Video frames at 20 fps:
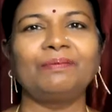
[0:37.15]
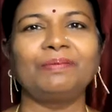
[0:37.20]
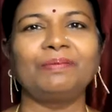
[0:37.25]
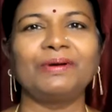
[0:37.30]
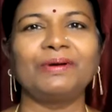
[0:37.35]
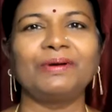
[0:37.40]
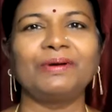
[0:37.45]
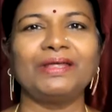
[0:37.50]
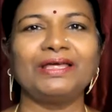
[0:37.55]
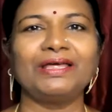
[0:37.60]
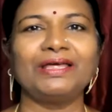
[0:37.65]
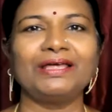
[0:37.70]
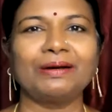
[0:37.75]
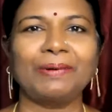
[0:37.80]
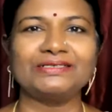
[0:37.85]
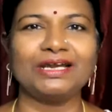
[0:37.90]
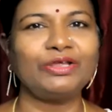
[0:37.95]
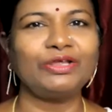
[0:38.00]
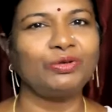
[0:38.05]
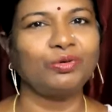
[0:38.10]
அப்படிங்கிற
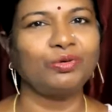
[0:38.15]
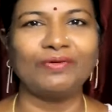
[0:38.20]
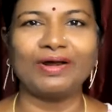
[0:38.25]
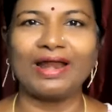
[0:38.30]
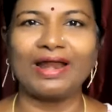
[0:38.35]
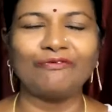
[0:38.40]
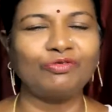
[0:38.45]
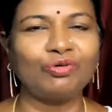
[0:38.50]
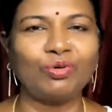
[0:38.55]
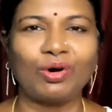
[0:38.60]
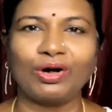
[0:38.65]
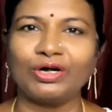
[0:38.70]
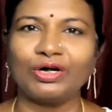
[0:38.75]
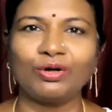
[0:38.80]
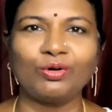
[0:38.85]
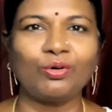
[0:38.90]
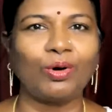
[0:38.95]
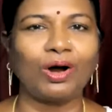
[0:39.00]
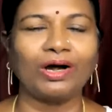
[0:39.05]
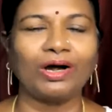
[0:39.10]
பட்சத்துல யூ வில் ஹாவ் டு
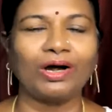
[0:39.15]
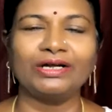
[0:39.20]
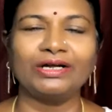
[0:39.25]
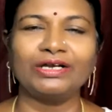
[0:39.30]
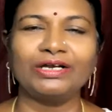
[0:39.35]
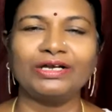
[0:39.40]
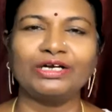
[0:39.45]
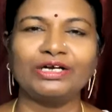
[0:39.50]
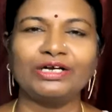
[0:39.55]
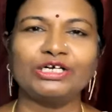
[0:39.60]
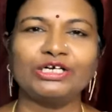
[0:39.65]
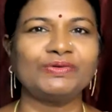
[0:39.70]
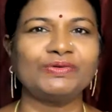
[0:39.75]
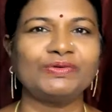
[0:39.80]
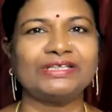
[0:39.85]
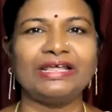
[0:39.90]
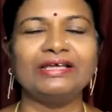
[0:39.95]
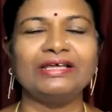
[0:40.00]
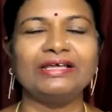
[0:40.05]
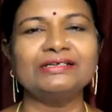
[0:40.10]
அண்டர்கோ ஆர்டிகல்ஸ் ஃபார் த்ரீ
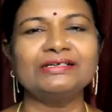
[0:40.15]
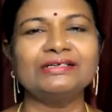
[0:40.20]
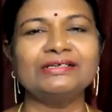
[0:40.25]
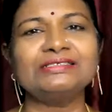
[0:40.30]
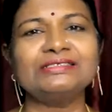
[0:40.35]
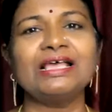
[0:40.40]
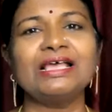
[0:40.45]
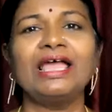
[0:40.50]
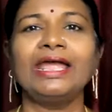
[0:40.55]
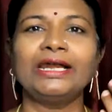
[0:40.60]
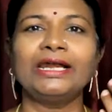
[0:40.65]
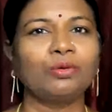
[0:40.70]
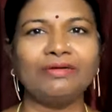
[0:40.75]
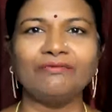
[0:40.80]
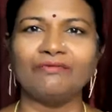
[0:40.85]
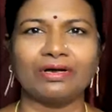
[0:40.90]
இயர்ஸ் இன்க்ளூடிங்